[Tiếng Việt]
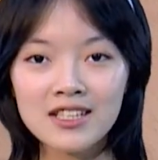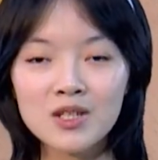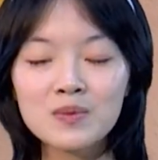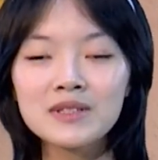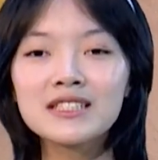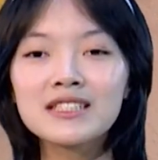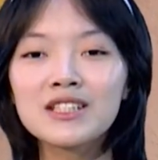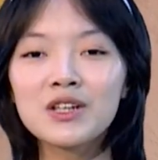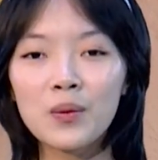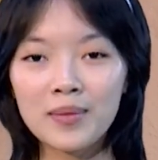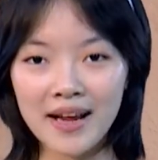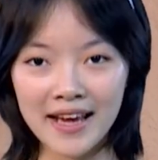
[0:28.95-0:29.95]
Trong chương trình
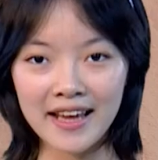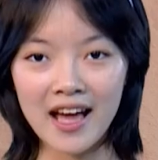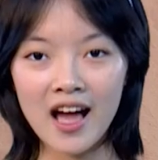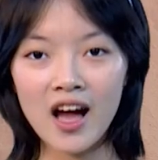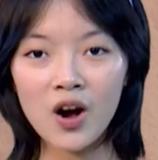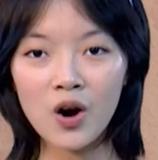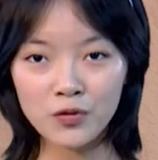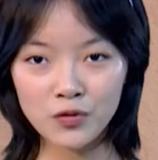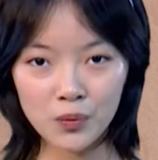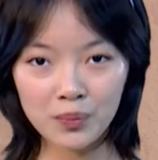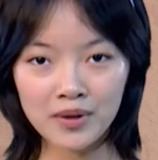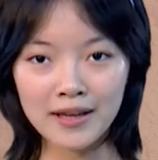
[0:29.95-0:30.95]
hôm nay, Hồng
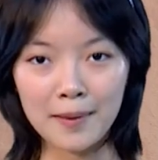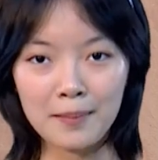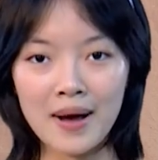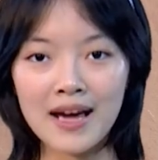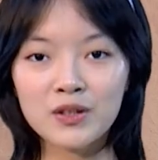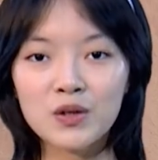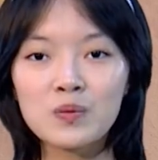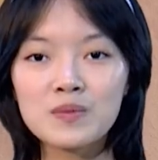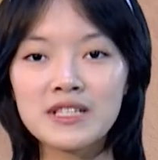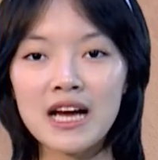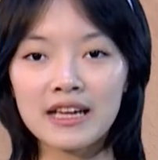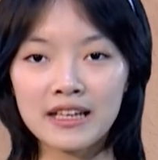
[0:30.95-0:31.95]
Phúc mời các bạn cùng
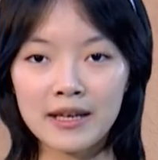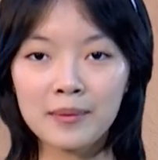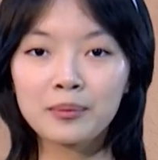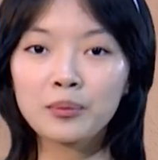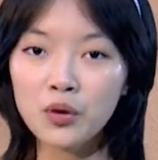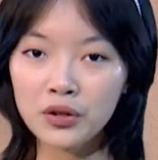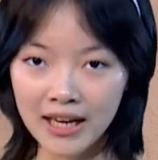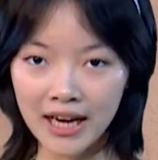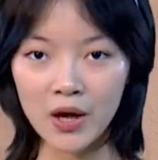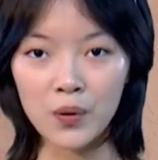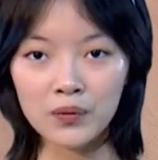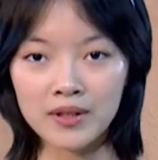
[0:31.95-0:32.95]
trải nghiệm một
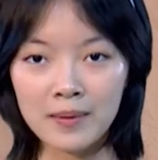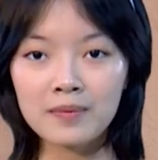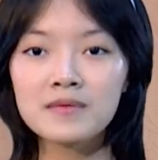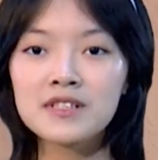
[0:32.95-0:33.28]
ngày học tập,